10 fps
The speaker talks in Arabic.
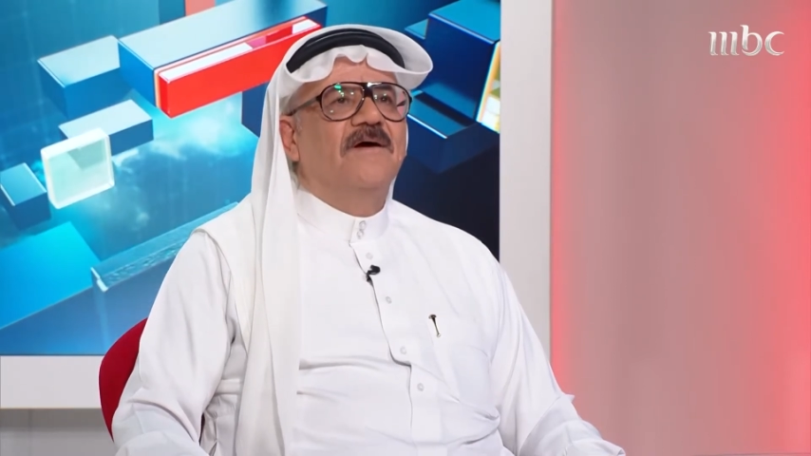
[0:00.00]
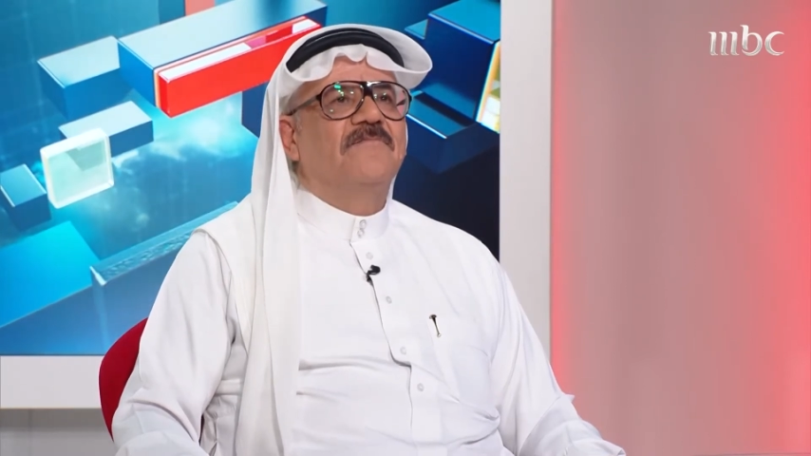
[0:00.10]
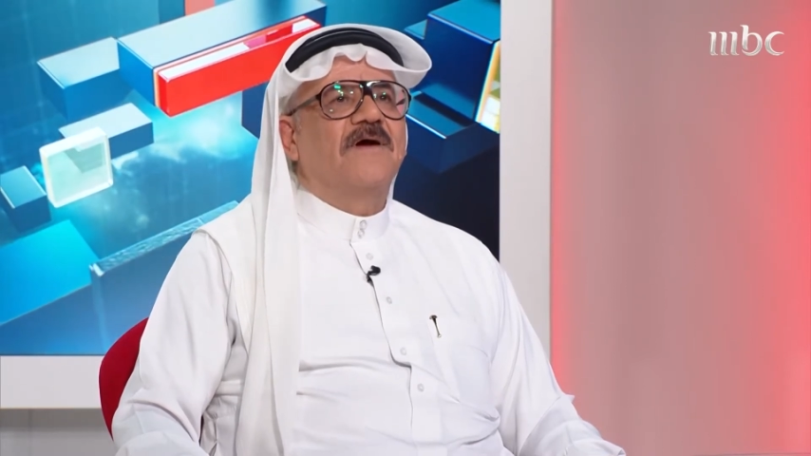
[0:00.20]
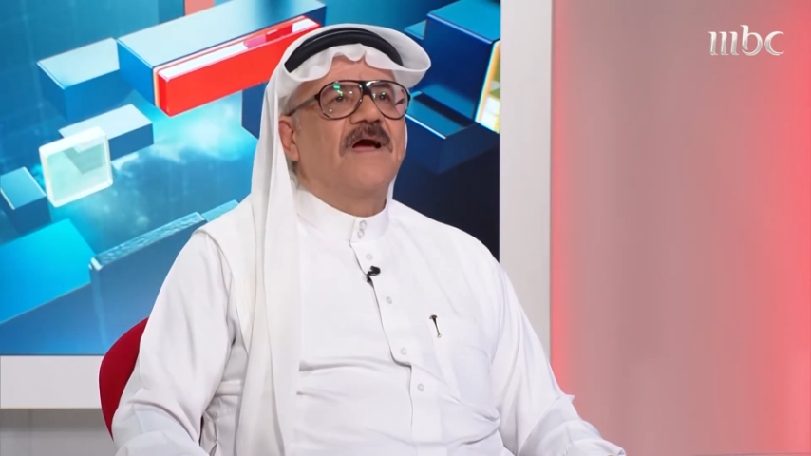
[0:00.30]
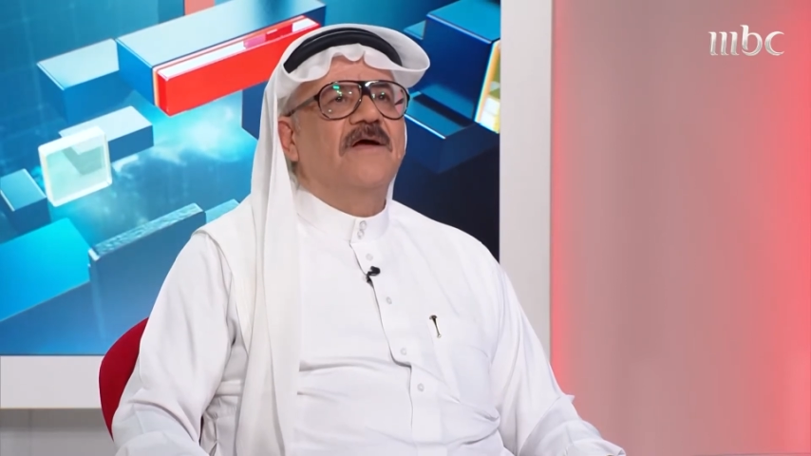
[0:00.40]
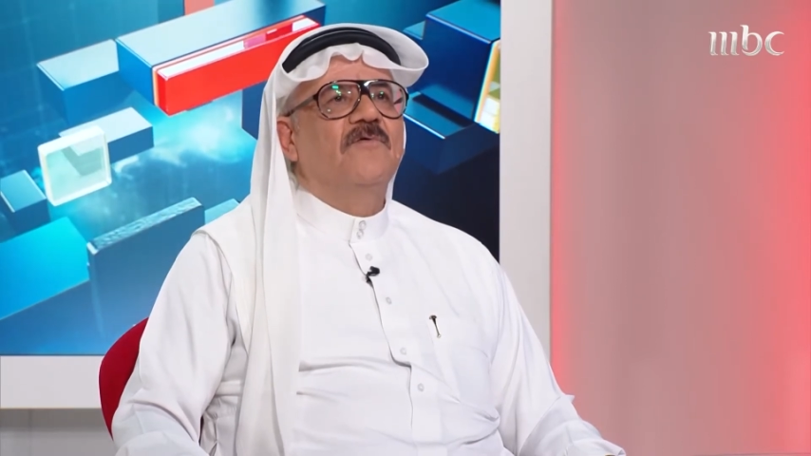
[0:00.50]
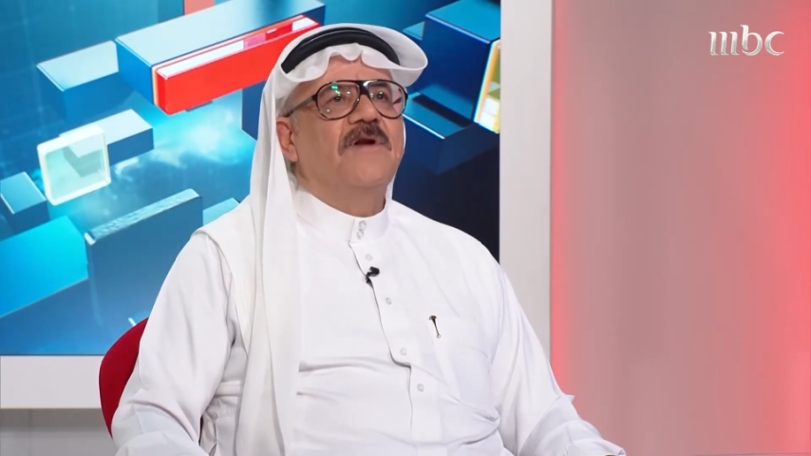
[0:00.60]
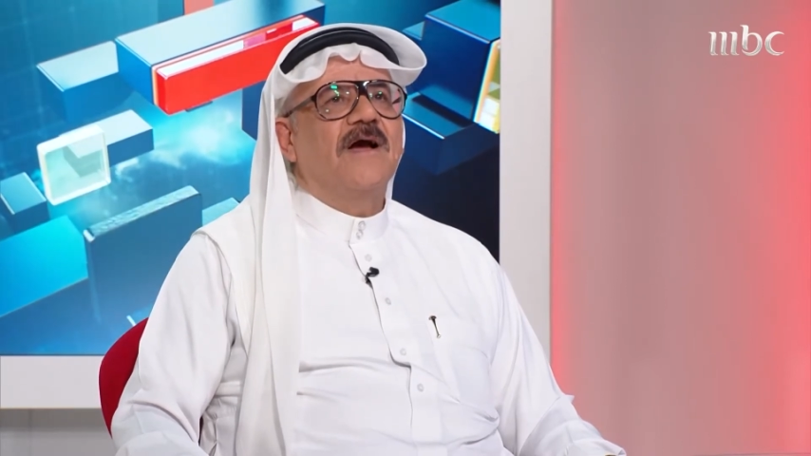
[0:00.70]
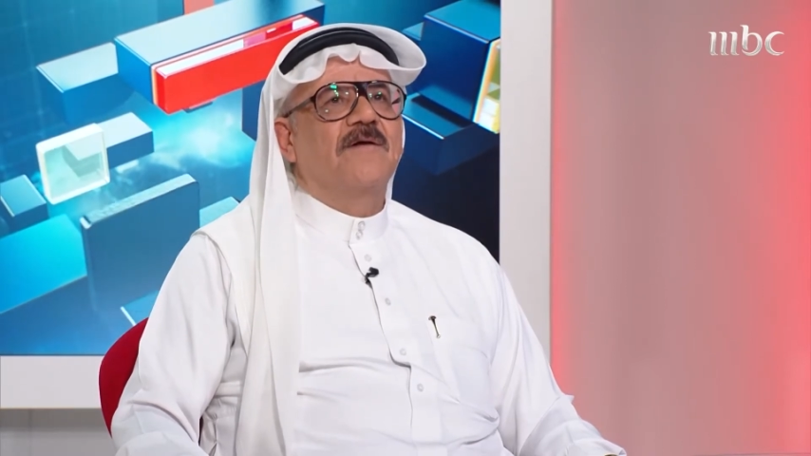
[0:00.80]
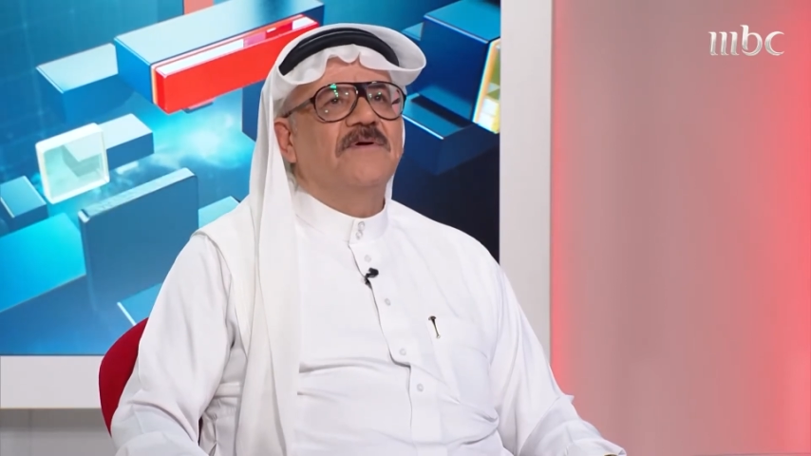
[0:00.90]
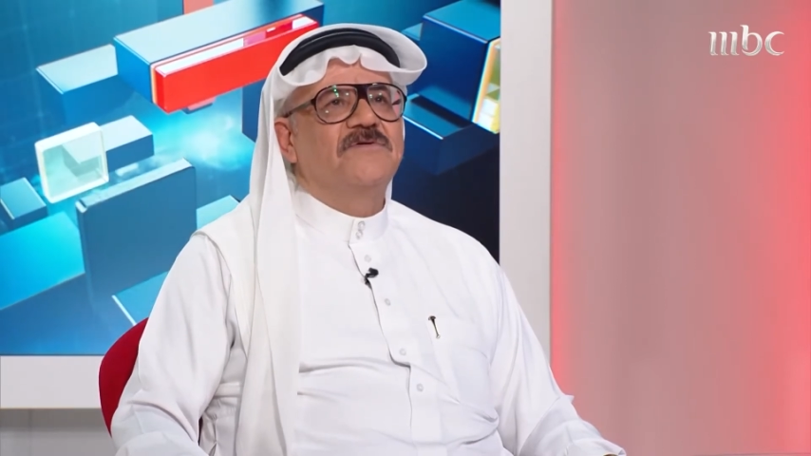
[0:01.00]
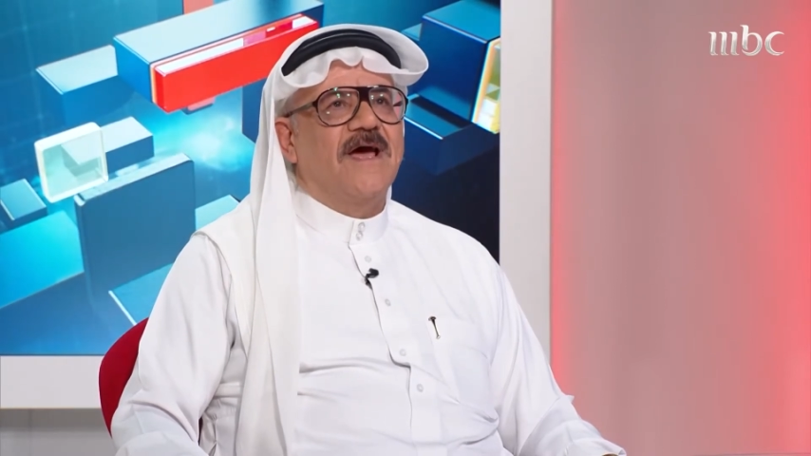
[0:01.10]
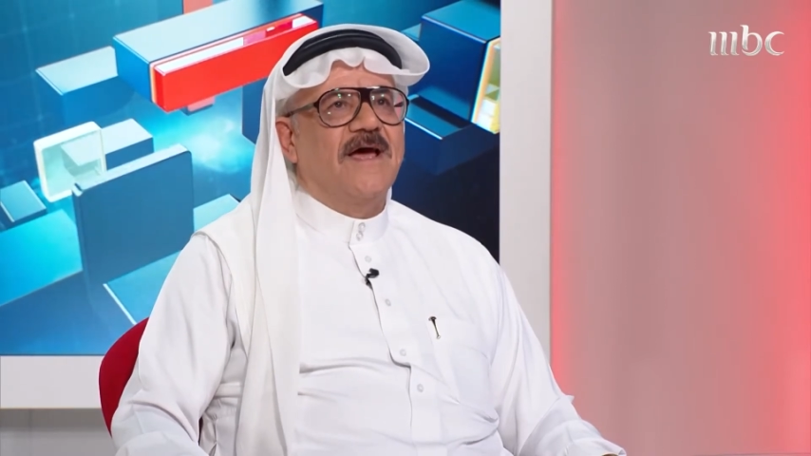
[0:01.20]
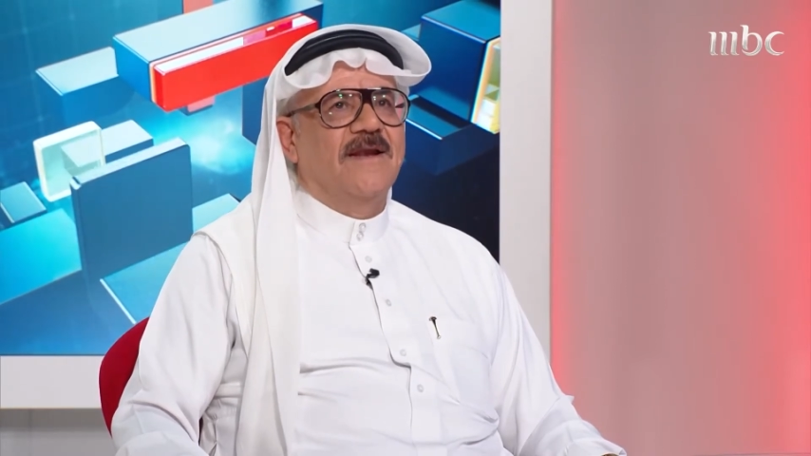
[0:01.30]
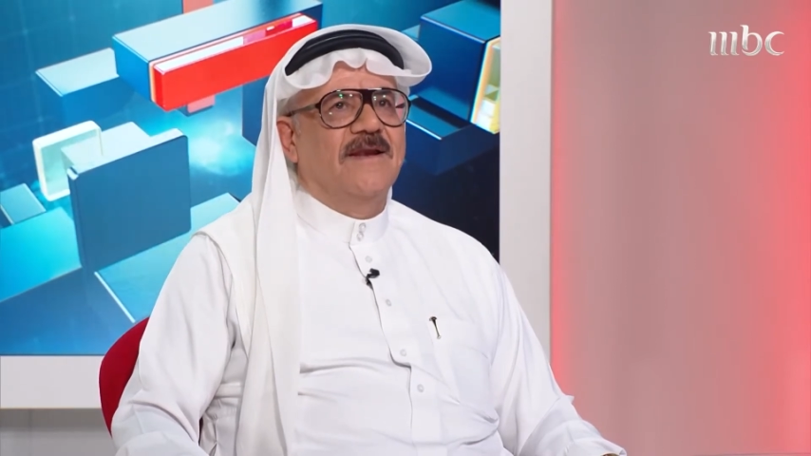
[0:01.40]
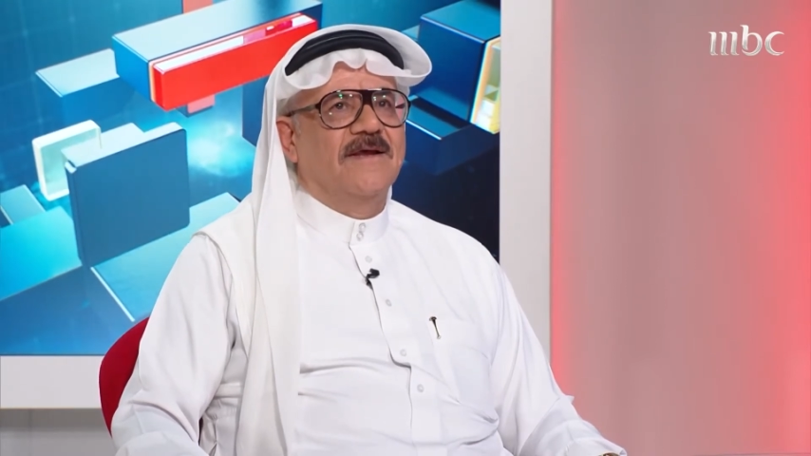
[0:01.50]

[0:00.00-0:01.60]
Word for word: فكان هناك مجال